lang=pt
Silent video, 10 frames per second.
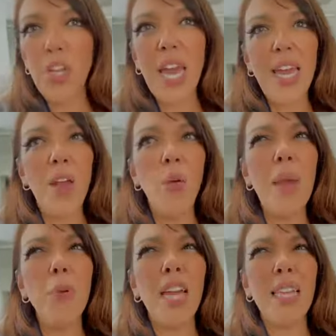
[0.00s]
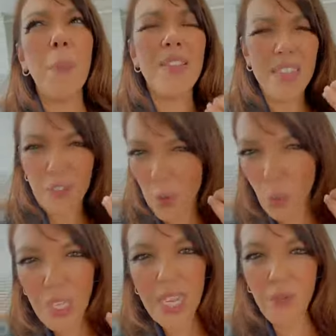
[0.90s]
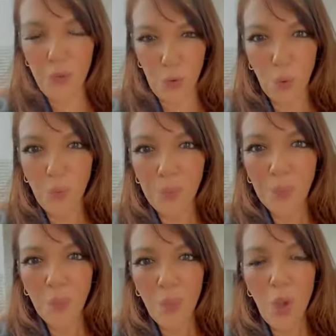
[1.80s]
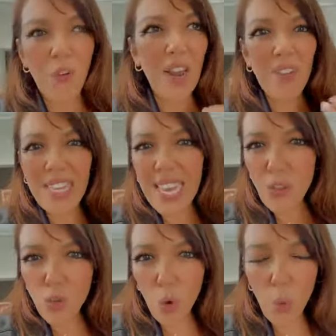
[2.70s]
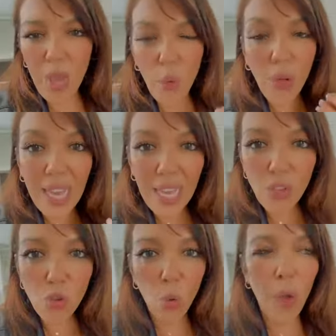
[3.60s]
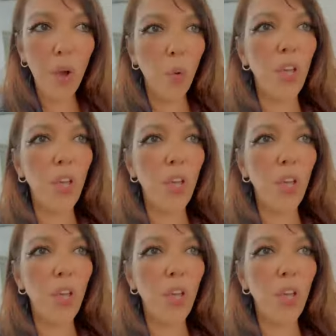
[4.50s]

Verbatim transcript: porque eu lembro que até para escrever o livro, eu falava, quem sou eu? Quem sou eu?